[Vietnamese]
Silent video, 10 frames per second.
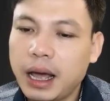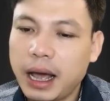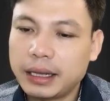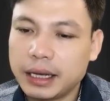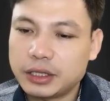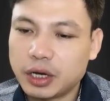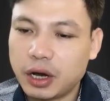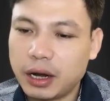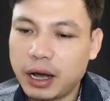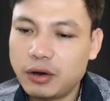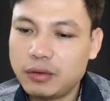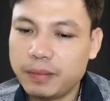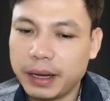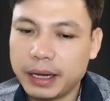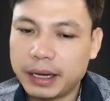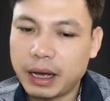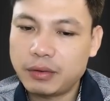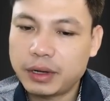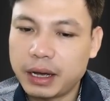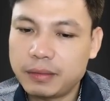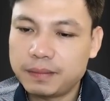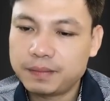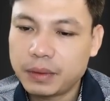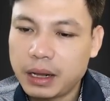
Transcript: Lão Hoàng cũng hoảng hốt không kém.